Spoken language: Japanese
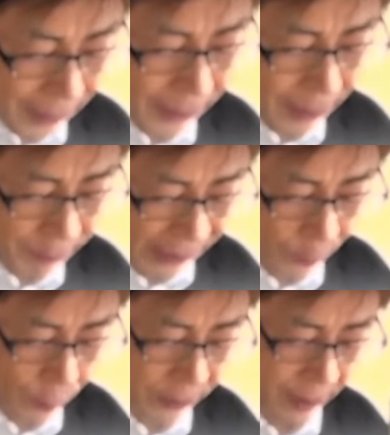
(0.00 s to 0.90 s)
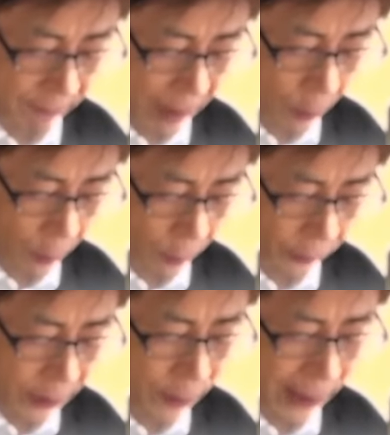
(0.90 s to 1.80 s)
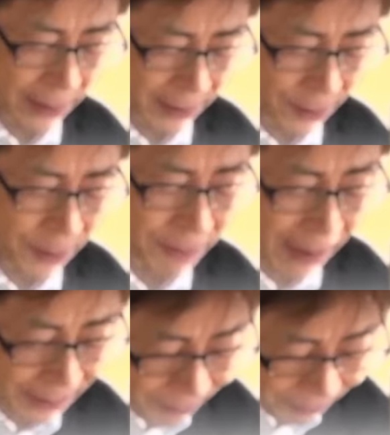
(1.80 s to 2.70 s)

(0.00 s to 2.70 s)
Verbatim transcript: それが自分の重々不覚で